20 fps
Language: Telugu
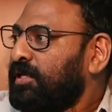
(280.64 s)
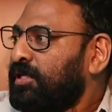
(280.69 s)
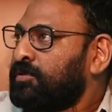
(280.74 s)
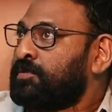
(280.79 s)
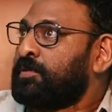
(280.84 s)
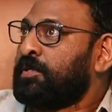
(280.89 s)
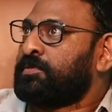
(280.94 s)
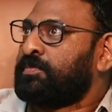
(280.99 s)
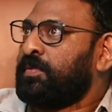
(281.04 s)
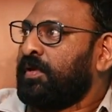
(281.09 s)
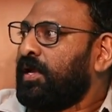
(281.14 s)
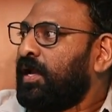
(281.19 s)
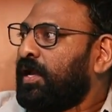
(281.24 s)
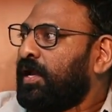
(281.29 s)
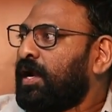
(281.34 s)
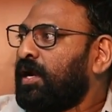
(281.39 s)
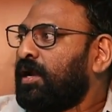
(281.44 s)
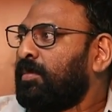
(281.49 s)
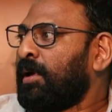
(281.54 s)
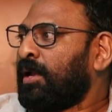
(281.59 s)
ఏదో స్పెసిఫిక్గా
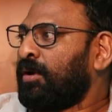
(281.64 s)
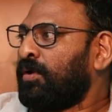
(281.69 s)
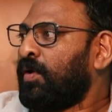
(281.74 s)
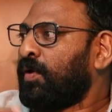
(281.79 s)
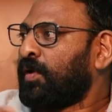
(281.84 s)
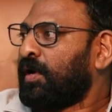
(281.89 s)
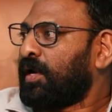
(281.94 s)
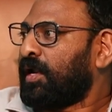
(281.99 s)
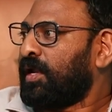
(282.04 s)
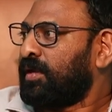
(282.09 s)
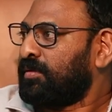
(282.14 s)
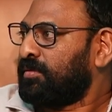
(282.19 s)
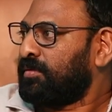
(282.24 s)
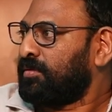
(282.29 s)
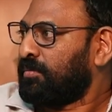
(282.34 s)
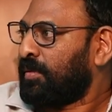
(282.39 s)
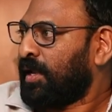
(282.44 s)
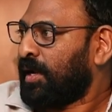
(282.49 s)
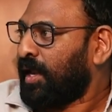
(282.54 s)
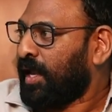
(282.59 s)
కాకుండా మనలో ఒకడు రా
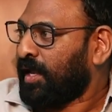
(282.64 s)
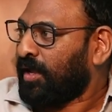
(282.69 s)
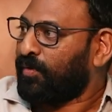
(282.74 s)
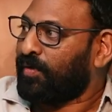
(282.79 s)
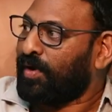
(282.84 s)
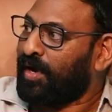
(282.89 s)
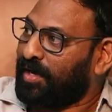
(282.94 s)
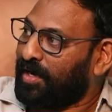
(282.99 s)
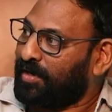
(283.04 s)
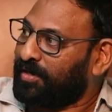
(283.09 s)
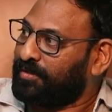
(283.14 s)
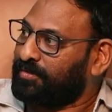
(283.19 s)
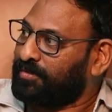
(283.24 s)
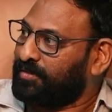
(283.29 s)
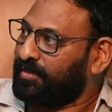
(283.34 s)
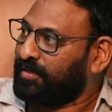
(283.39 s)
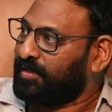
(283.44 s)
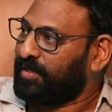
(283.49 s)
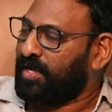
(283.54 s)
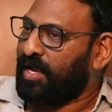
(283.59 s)
మనలాగే ఉన్నాడు రా వీడు
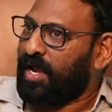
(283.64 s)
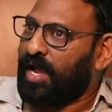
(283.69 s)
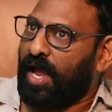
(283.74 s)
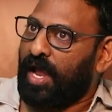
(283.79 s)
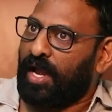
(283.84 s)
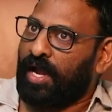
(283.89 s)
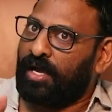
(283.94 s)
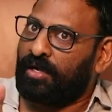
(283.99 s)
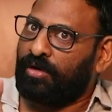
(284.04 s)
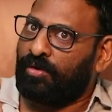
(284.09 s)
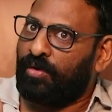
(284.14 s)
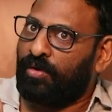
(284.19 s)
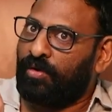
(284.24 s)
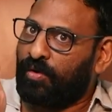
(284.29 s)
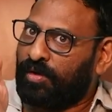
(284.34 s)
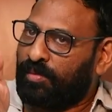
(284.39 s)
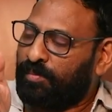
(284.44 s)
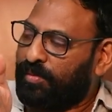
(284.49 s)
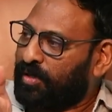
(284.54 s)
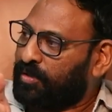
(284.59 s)
కరెక్ట్ అలాంటి వాడిని
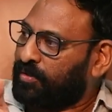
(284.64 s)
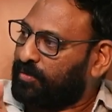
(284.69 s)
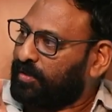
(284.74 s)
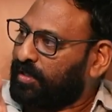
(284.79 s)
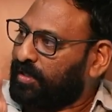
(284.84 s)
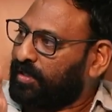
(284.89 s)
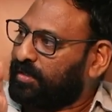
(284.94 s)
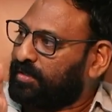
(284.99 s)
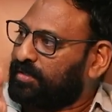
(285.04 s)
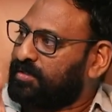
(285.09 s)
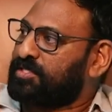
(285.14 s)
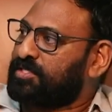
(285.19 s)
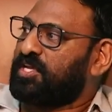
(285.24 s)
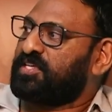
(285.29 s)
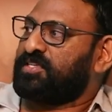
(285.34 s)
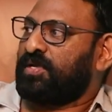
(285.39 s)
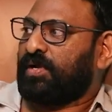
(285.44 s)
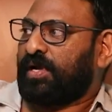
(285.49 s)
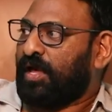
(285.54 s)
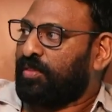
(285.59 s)
ఒకరిని పెట్టుకుని
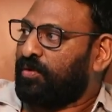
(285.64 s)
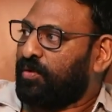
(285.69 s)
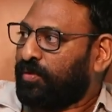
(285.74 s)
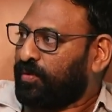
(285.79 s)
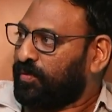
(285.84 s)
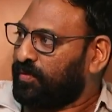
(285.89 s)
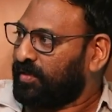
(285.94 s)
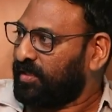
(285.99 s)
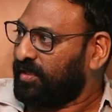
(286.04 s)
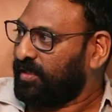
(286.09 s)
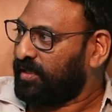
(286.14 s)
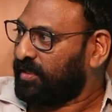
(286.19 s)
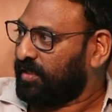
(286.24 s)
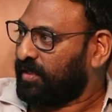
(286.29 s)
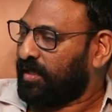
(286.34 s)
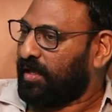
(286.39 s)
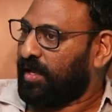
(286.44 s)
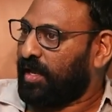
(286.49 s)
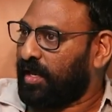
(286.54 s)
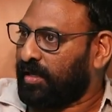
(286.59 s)
చేసే కథ ఒకటి ఉంది
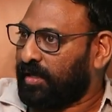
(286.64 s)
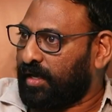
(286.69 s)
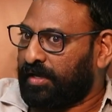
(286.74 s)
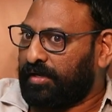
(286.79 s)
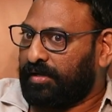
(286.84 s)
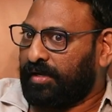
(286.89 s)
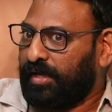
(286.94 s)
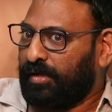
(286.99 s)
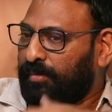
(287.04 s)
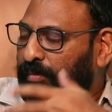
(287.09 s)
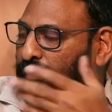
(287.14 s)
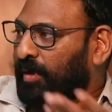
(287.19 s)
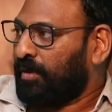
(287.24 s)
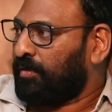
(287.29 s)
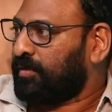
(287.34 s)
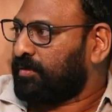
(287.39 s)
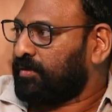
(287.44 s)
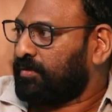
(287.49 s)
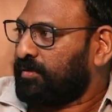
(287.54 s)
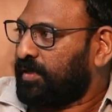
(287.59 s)
అని కరెక్ట్గా ఈయన
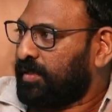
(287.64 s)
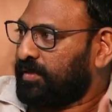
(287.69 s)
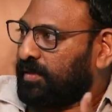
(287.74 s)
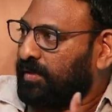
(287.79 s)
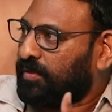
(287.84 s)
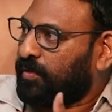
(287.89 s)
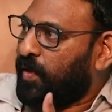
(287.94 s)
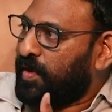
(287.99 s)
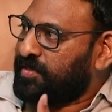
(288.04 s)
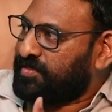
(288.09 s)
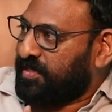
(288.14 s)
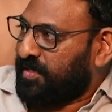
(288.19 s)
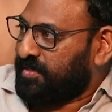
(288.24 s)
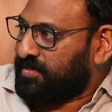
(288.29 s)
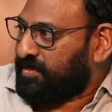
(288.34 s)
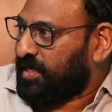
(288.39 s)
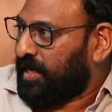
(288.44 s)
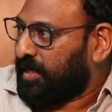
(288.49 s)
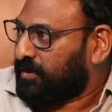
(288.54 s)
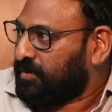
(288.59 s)
పిలవటం అది
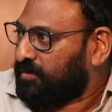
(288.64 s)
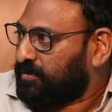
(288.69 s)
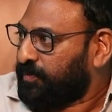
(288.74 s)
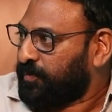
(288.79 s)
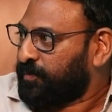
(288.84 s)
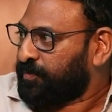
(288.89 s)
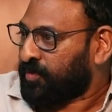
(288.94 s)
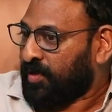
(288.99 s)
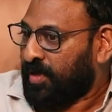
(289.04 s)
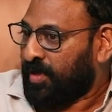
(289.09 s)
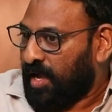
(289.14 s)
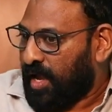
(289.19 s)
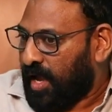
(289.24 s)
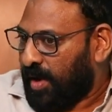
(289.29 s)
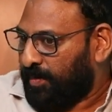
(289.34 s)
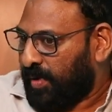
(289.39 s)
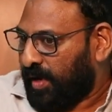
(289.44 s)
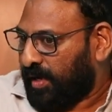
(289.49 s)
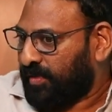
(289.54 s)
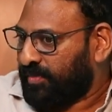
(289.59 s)
కోయిన్సిడెంట్ జరగటం hmm.
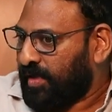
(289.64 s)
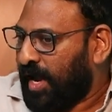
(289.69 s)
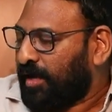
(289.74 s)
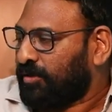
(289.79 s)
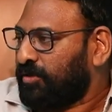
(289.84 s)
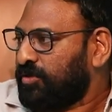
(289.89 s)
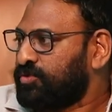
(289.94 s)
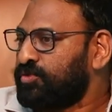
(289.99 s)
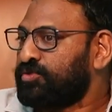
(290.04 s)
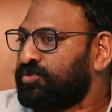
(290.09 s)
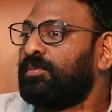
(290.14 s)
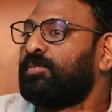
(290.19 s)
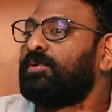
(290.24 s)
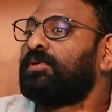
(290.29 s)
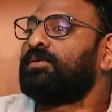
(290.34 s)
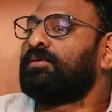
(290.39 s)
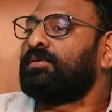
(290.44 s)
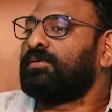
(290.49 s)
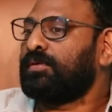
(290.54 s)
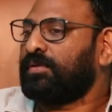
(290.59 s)
పైగా దాంట్లో
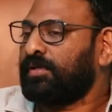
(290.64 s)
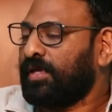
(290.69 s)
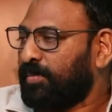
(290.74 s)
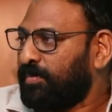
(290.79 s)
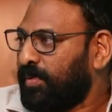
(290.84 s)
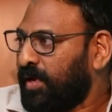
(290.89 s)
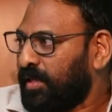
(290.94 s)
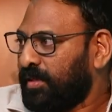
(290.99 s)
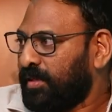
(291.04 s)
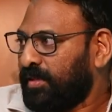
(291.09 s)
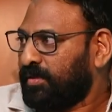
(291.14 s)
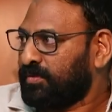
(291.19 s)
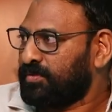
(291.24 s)
చూసినప్పుడు ఈ అబ్బాయి ఇది